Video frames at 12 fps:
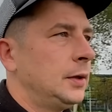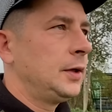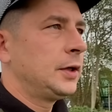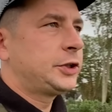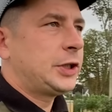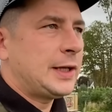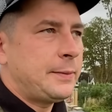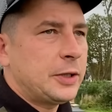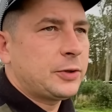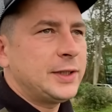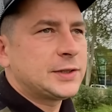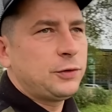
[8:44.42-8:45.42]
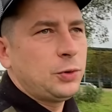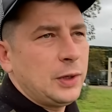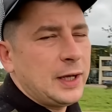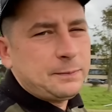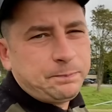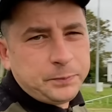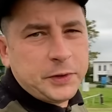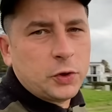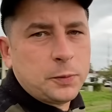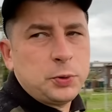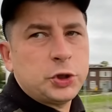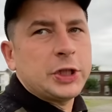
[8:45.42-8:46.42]
Gdzie dla mnie to jest w ogóle
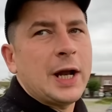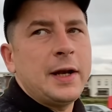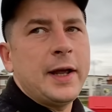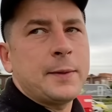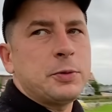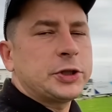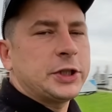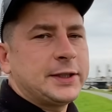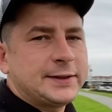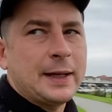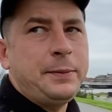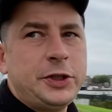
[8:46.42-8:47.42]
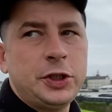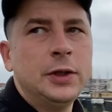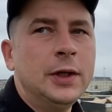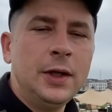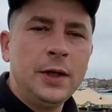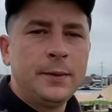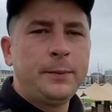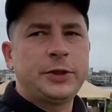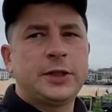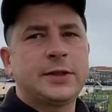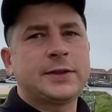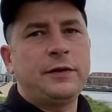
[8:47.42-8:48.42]
niedopuszczalne, jak można się zabić, bo
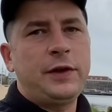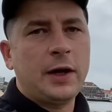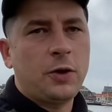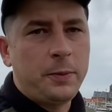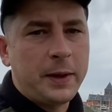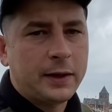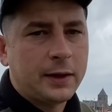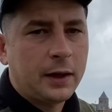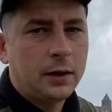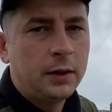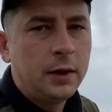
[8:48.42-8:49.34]
cię zostawiła kobieta.